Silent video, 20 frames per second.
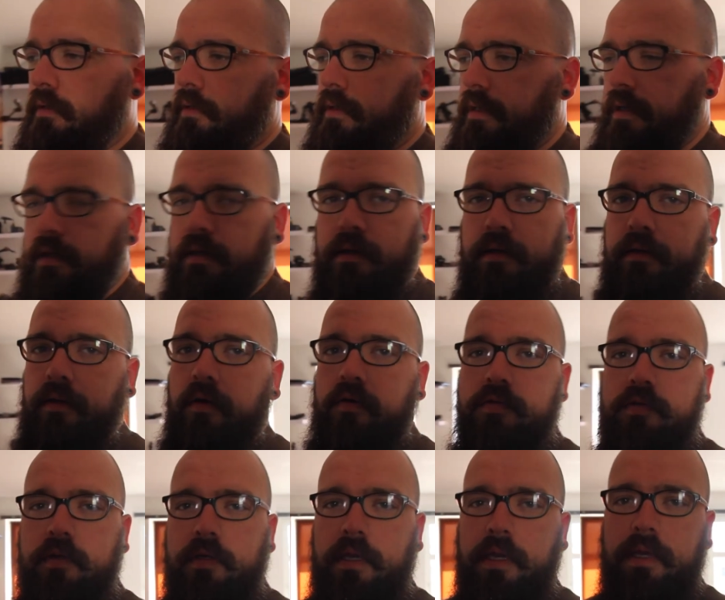ja,
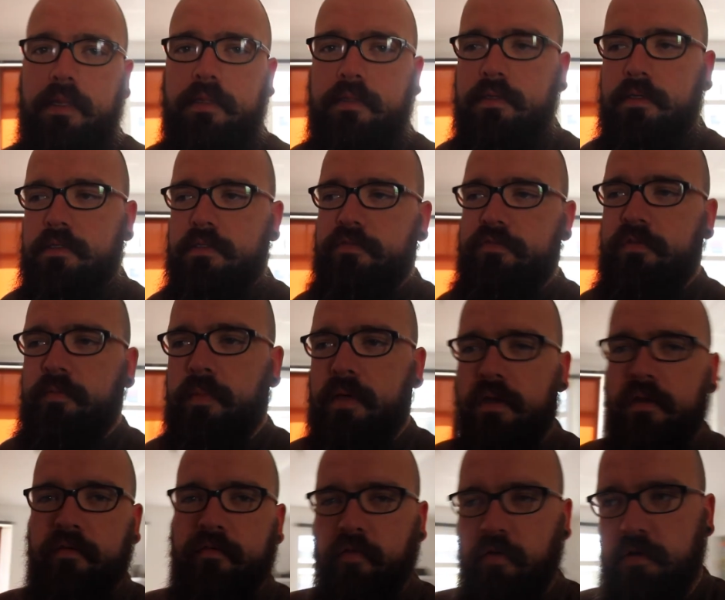genauso ehrlich ist wie
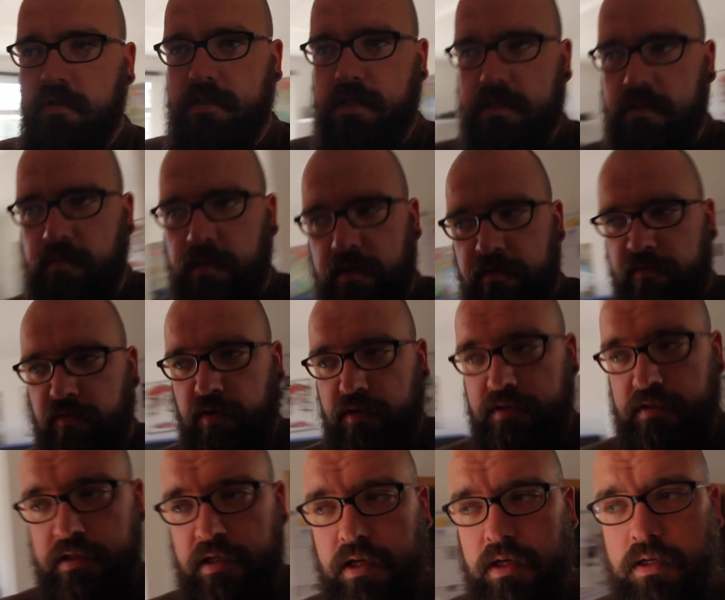meine Vlogs. Also meine Vlogs
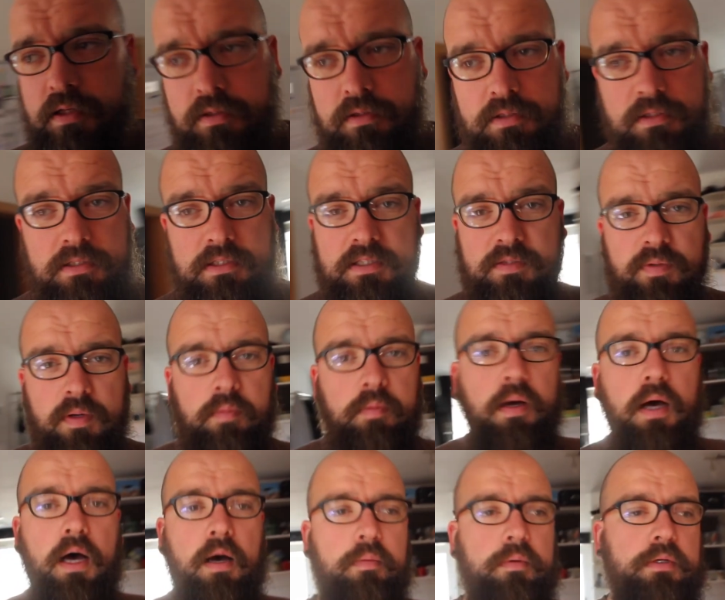sind ehrlich, die sind zwar
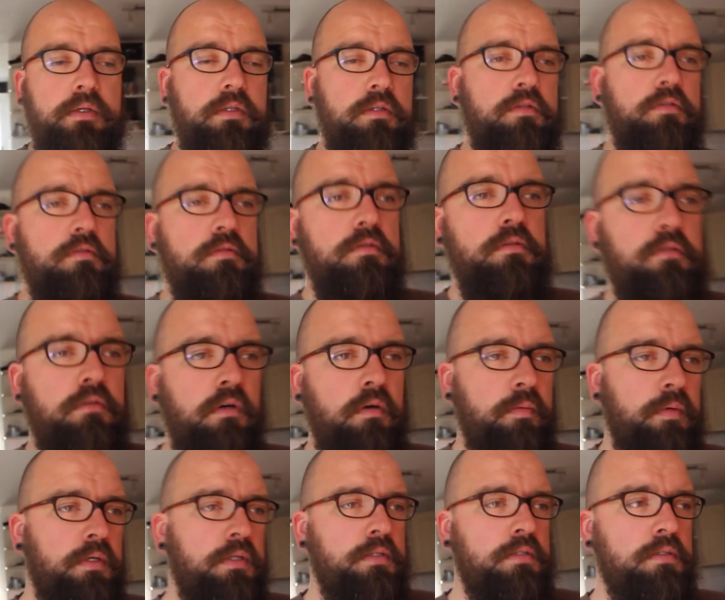bearbeitet und so,
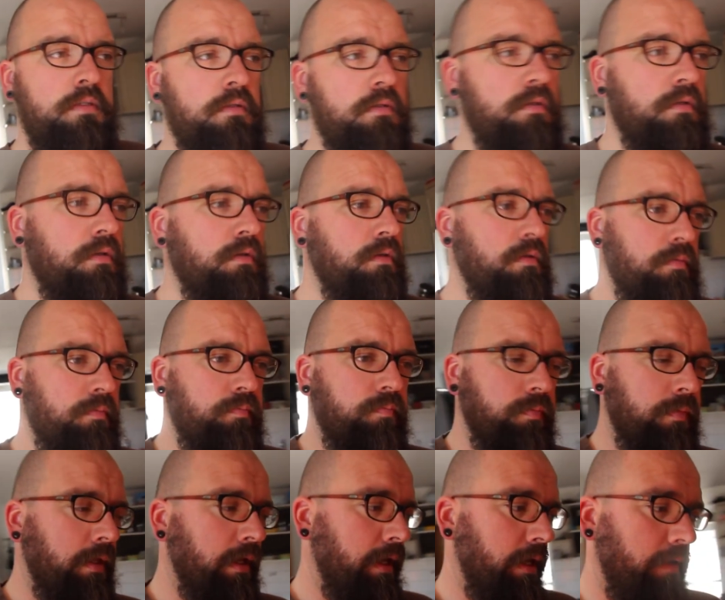aber die sind, ähm,
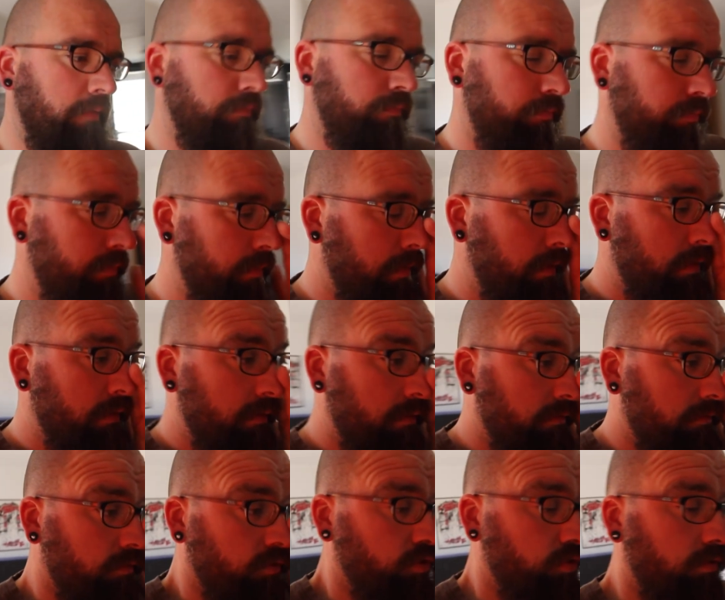naja,
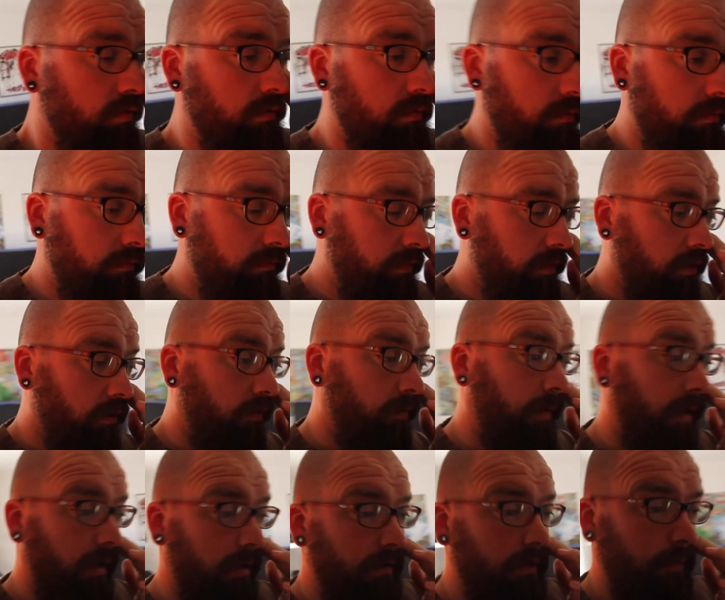schon. Wie auch
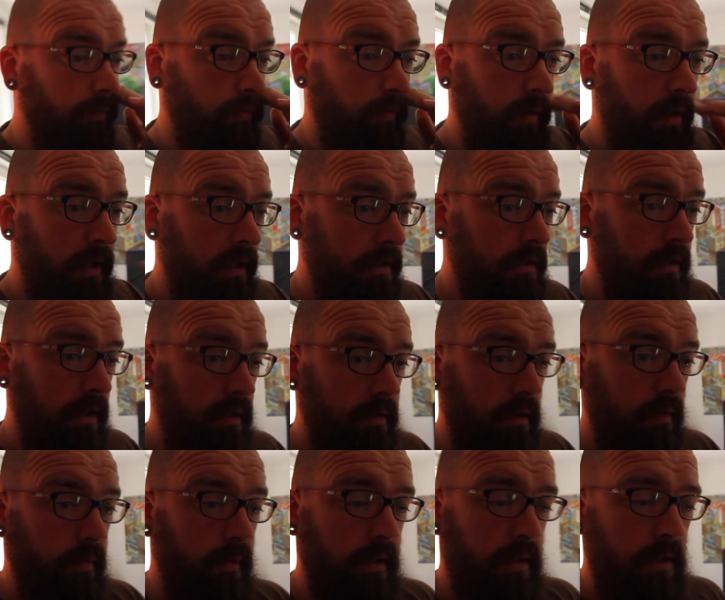immer, ich habe darüber nachgedacht,
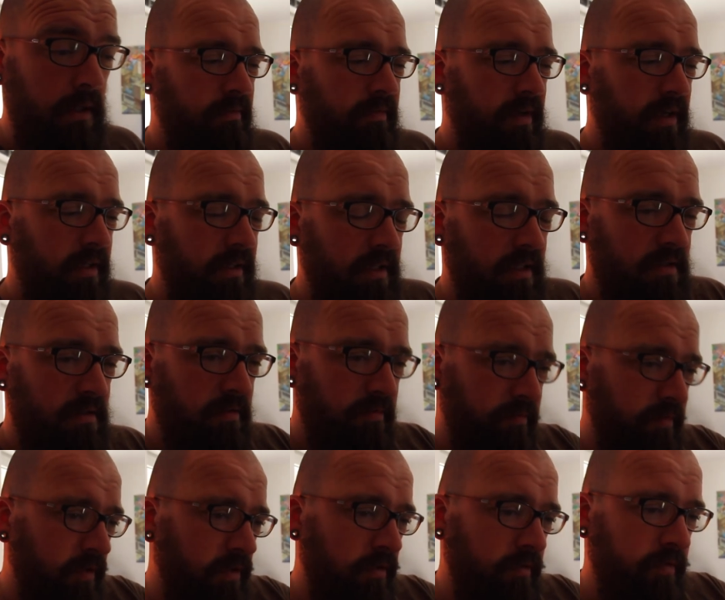aber wenn ich dann so ein
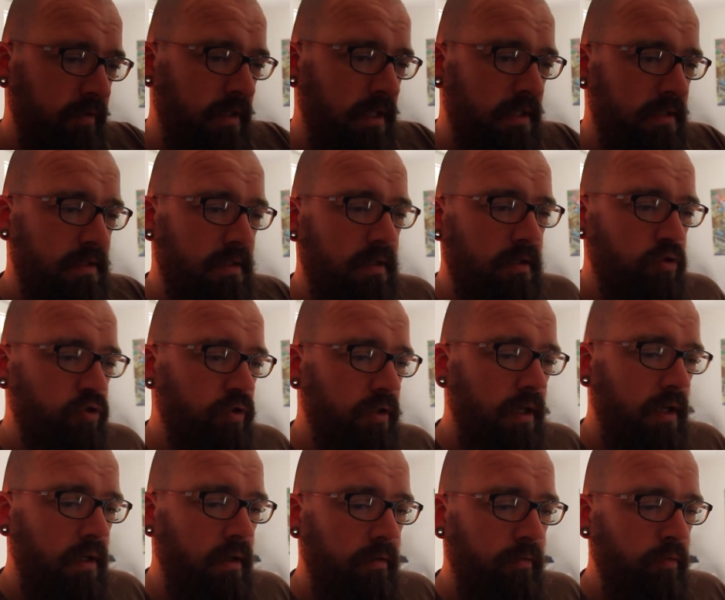Video wie das da
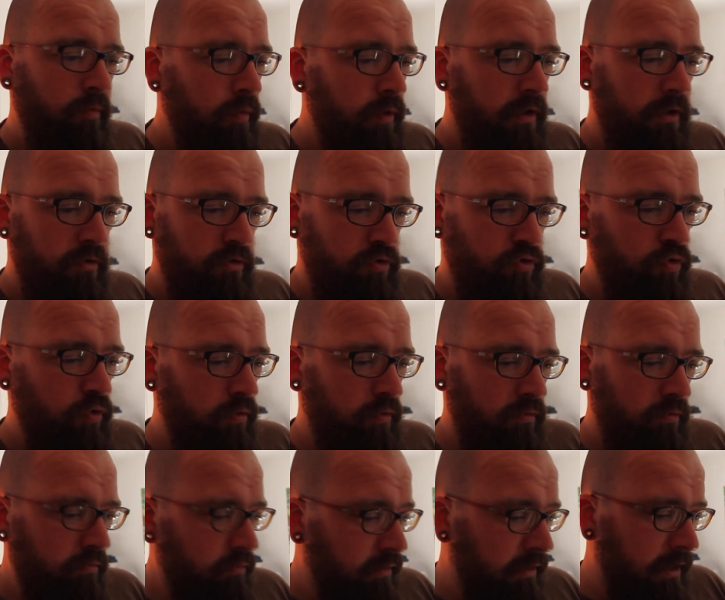schneide, womit ich
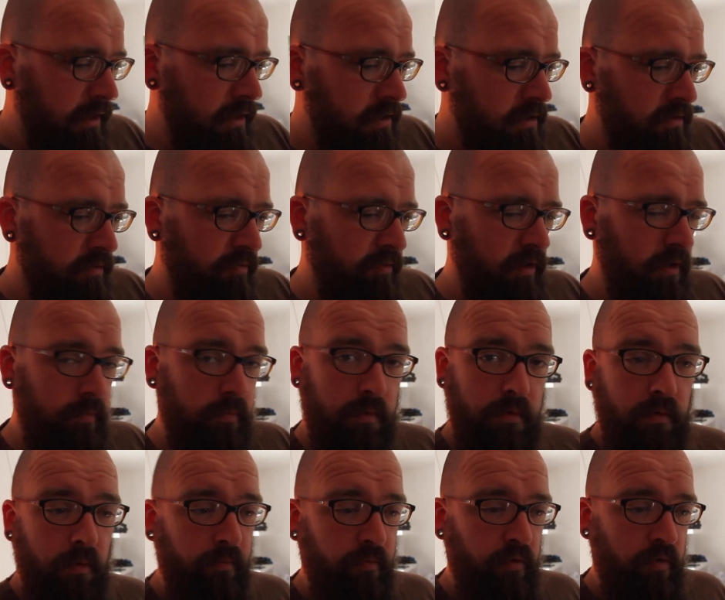schon jetzt zufrieden
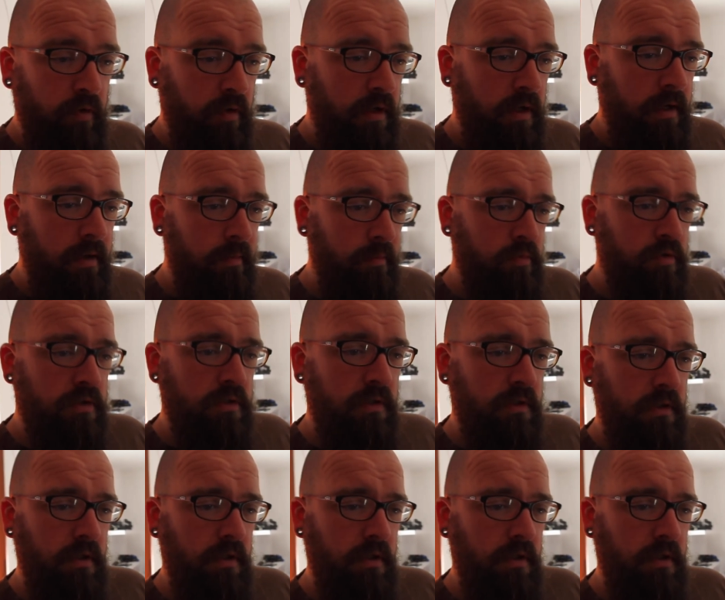bin, obwohl noch keine Musik